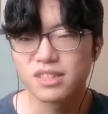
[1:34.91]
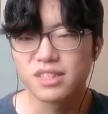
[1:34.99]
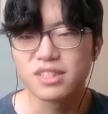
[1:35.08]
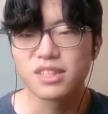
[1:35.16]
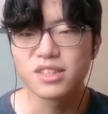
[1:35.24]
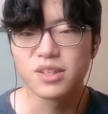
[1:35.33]

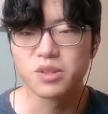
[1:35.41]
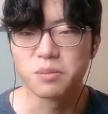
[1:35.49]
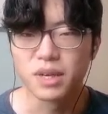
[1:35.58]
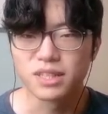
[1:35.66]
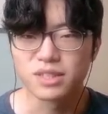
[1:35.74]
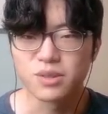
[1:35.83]
들을 기회도
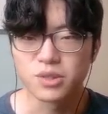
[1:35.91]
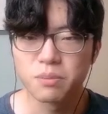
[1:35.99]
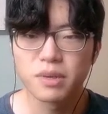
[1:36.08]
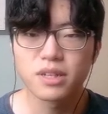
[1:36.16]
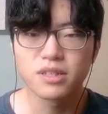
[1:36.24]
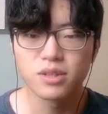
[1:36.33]
많아지고
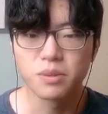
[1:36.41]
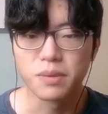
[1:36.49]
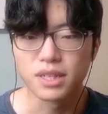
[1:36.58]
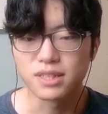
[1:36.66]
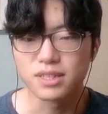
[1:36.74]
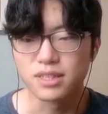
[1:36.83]
접할 기회도
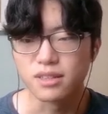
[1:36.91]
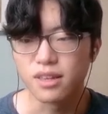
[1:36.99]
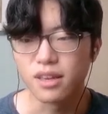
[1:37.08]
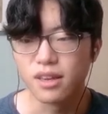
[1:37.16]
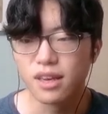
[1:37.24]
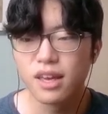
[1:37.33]

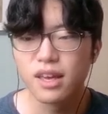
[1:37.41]
많아지는데,